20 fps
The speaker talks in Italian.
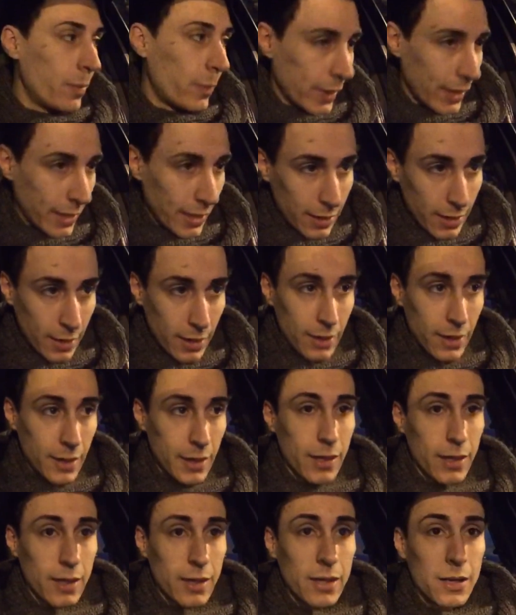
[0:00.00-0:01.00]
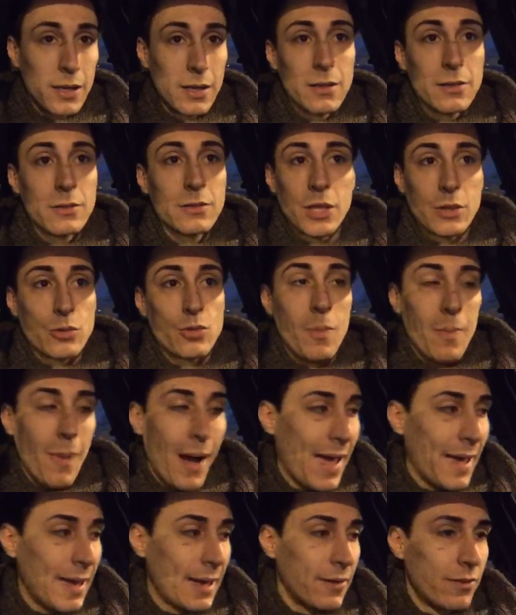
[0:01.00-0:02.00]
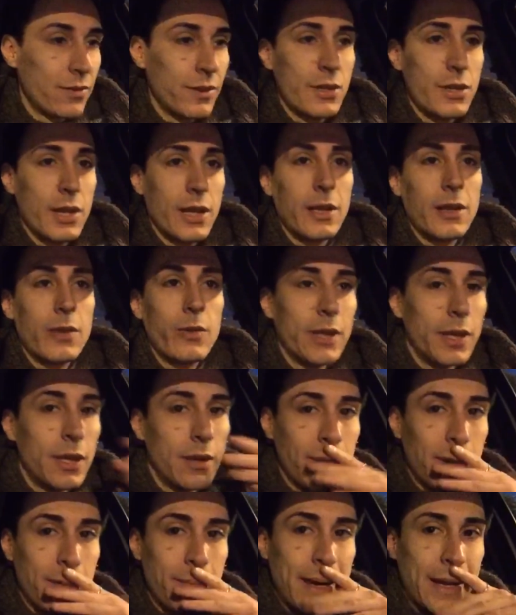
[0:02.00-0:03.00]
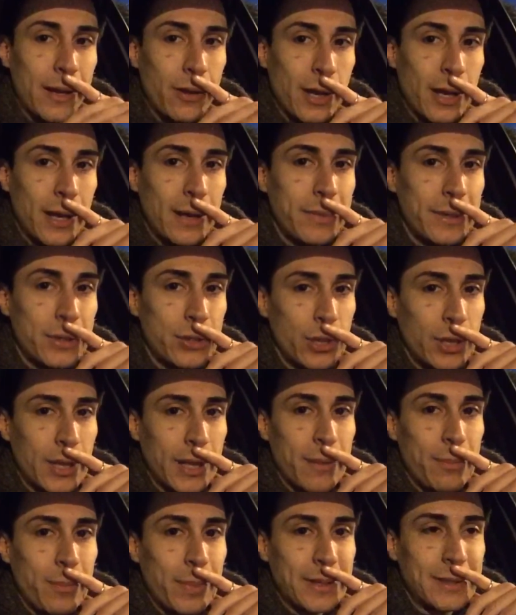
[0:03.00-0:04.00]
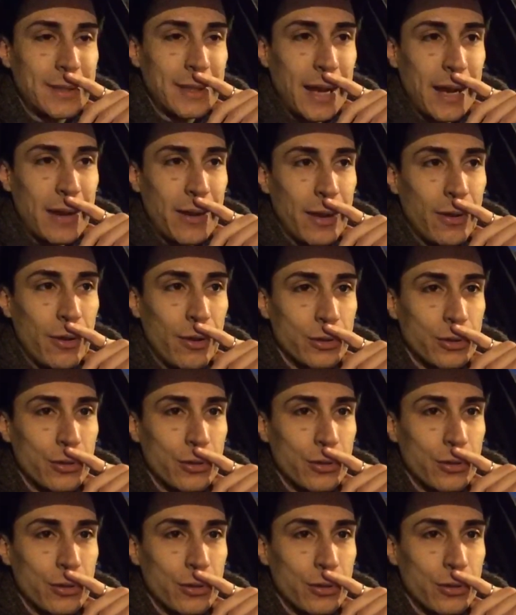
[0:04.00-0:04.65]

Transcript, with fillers: per, eh, cioè, su Minecraft eccetera, quindi va bene, ora le persone che passeranno ecco